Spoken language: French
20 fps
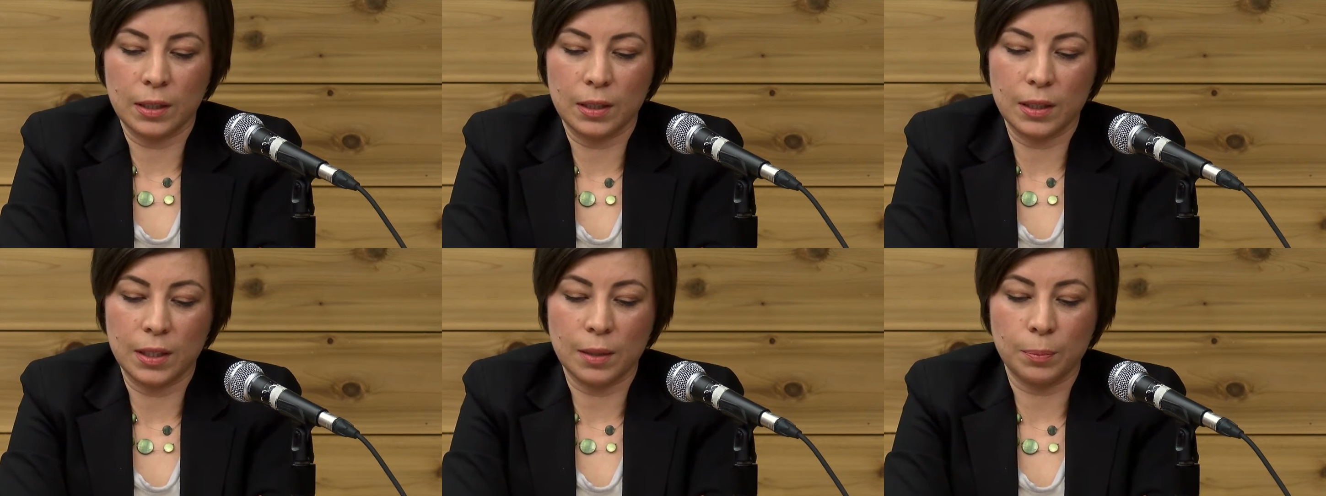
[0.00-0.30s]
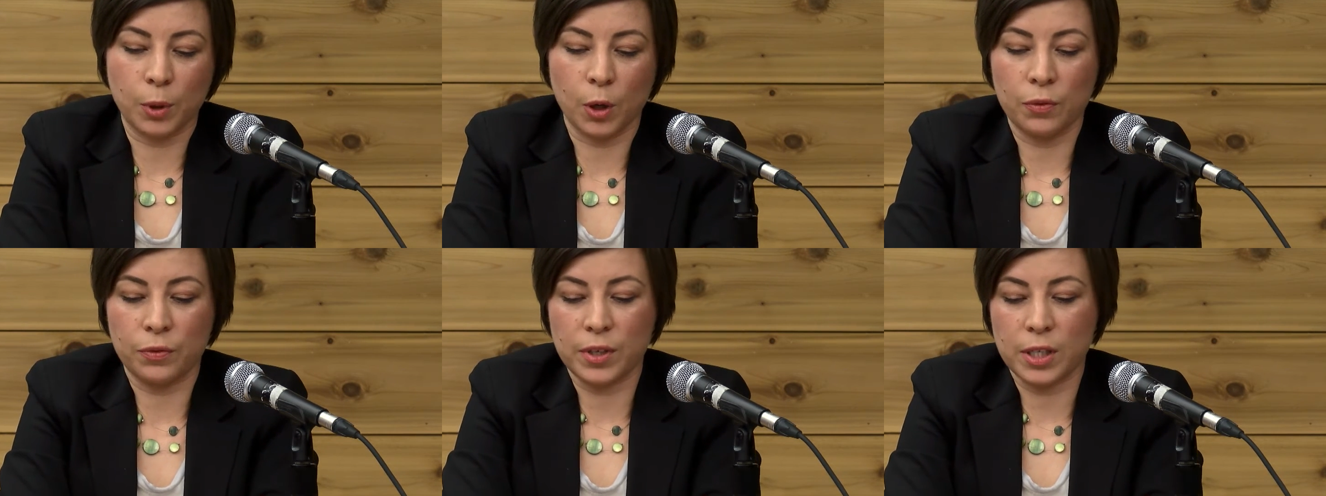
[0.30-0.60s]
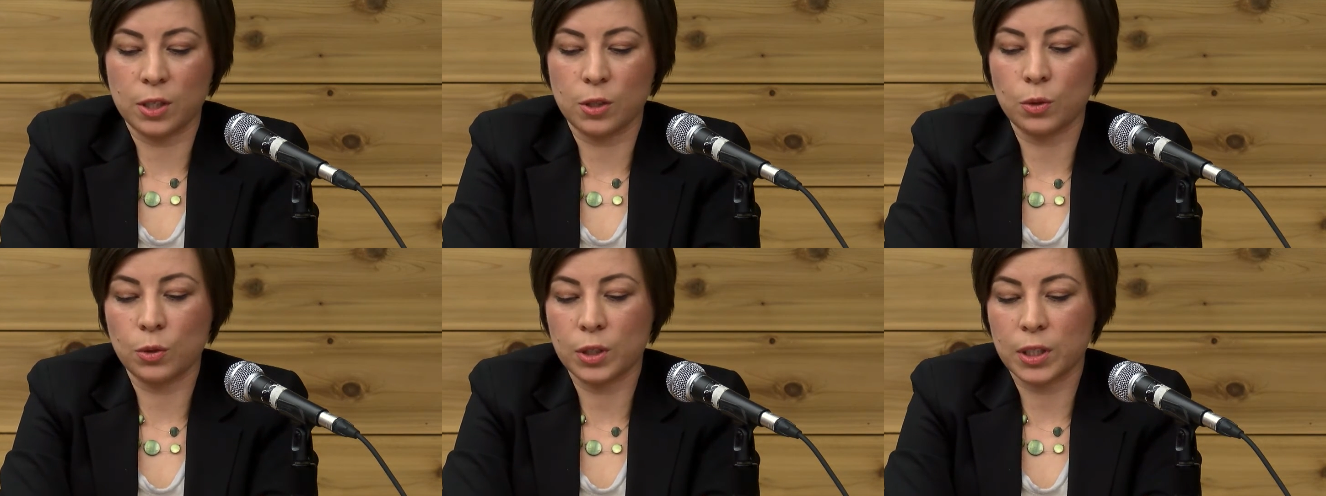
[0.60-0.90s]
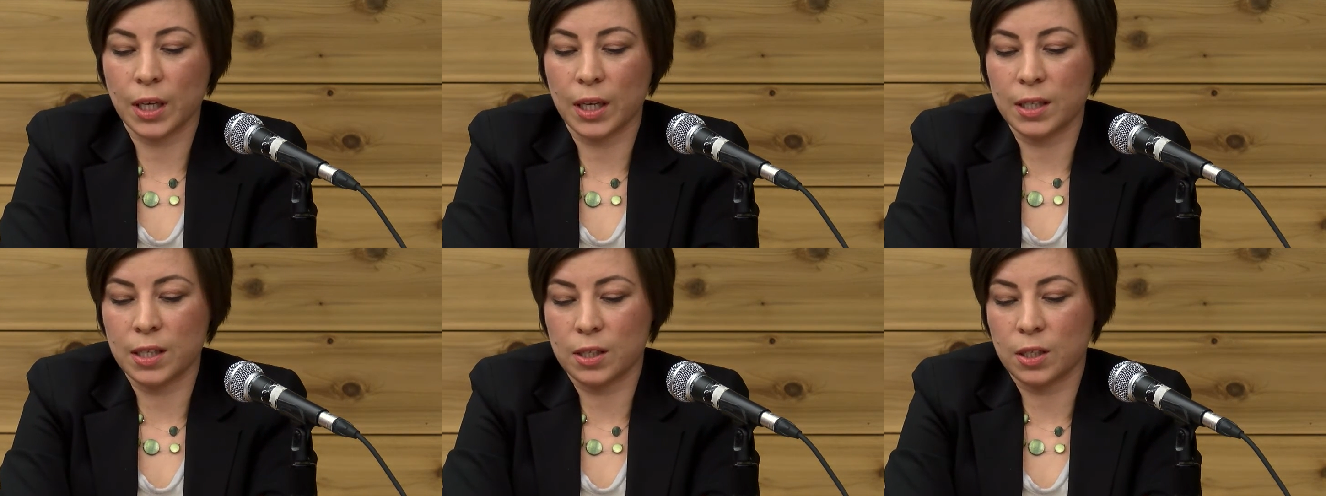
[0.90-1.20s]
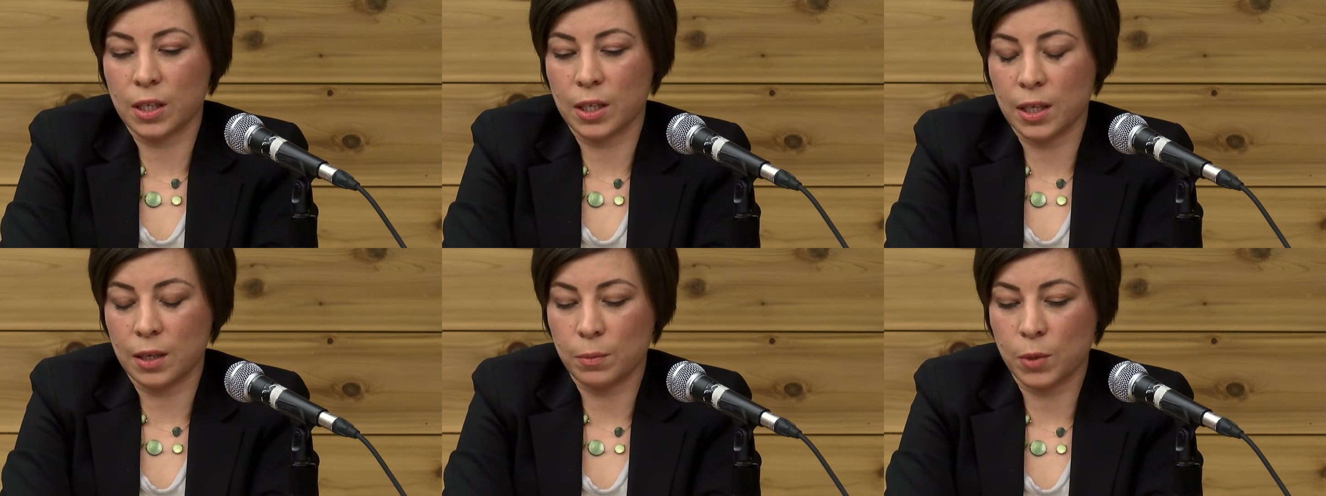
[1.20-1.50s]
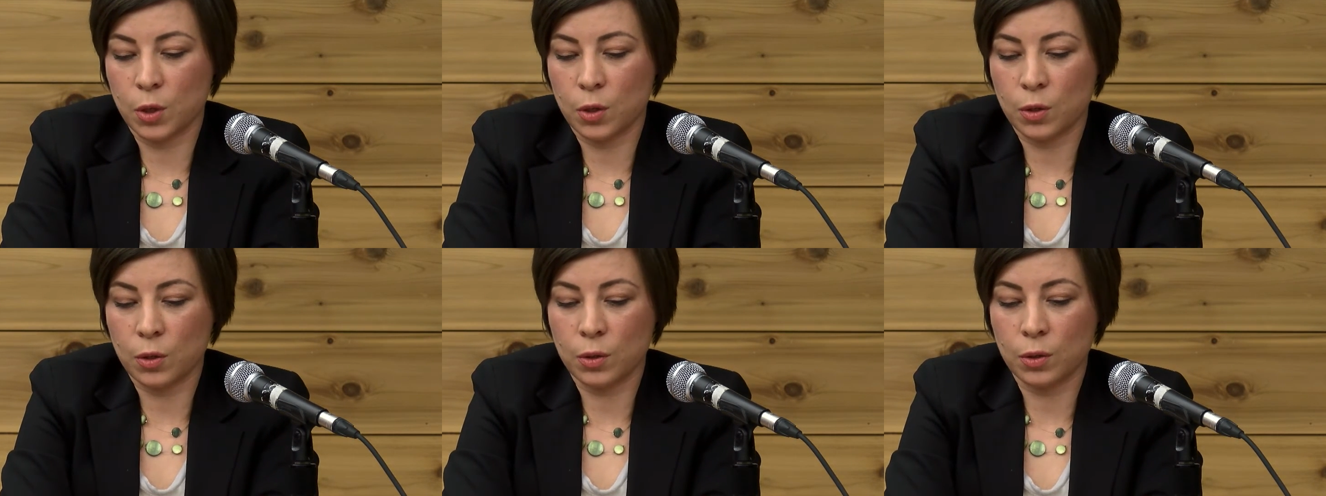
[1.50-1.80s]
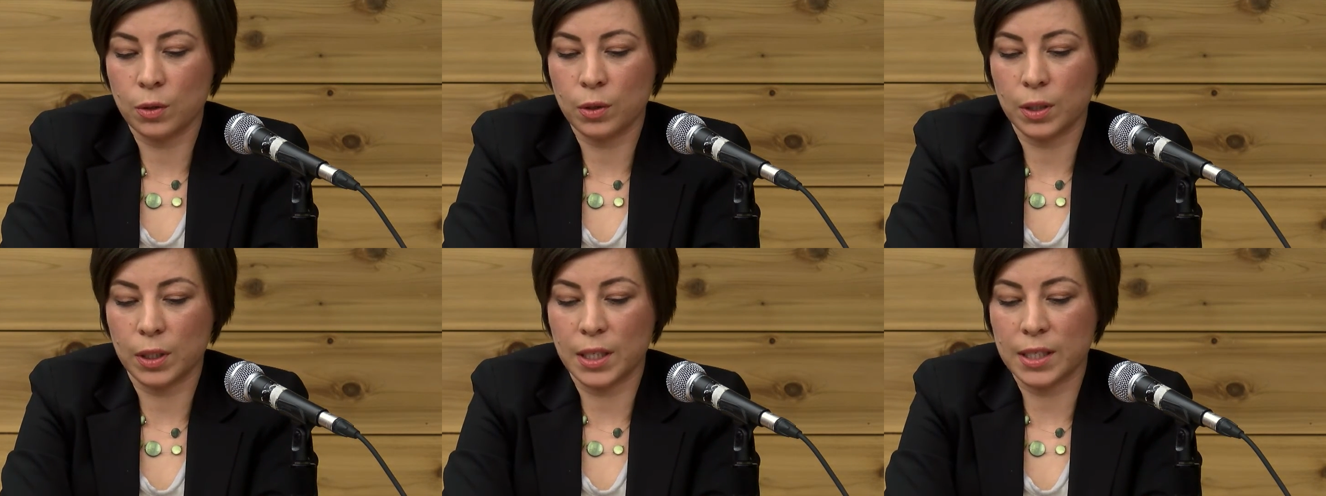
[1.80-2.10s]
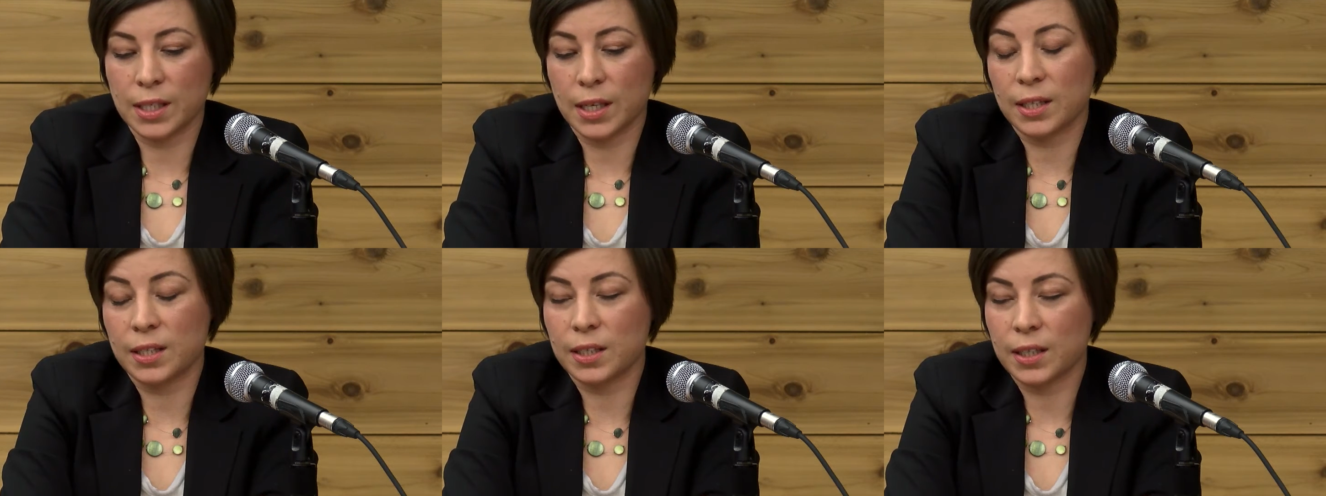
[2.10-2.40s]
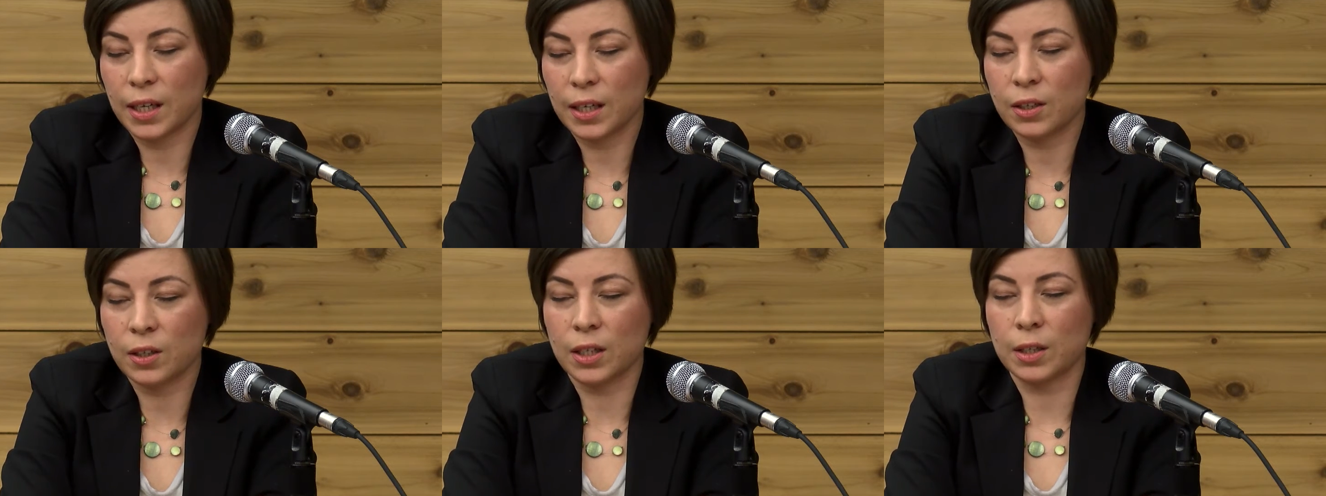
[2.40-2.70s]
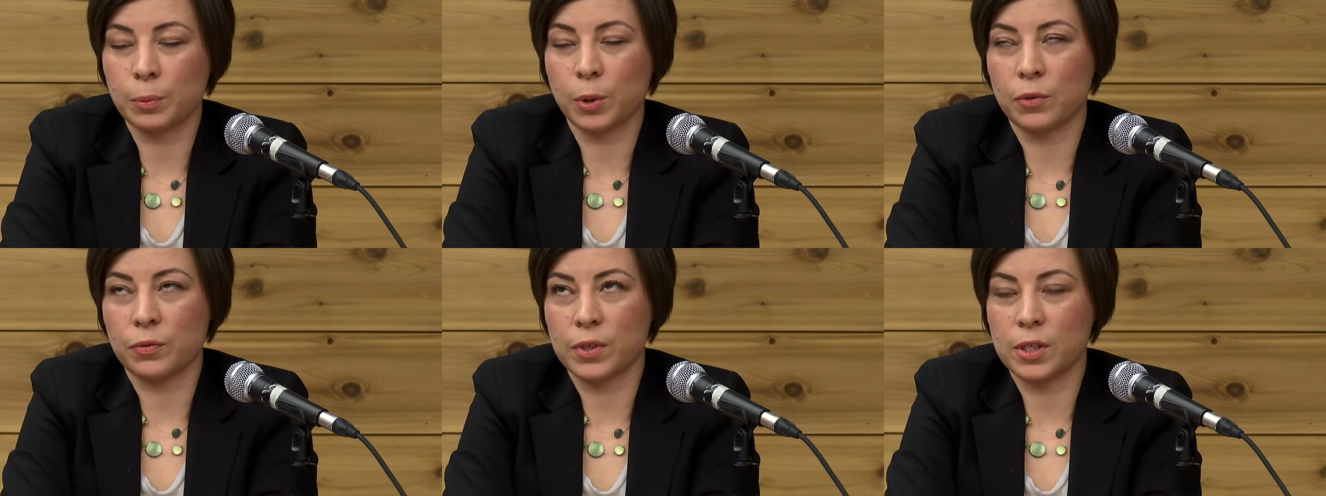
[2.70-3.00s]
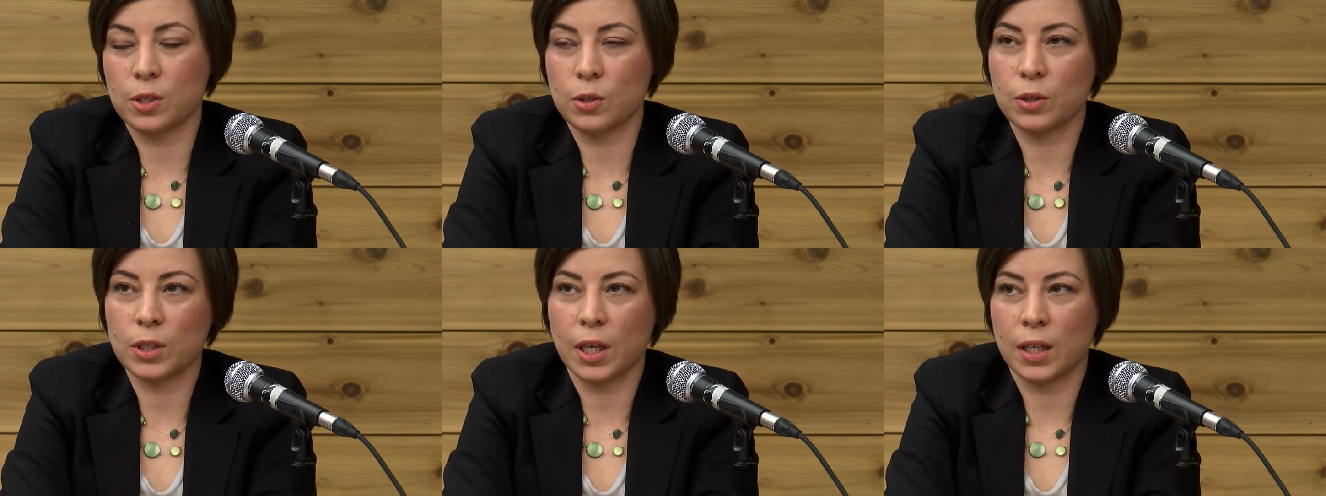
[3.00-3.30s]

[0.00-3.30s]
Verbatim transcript: les, professions traditionnellement, les syndicats dans les professions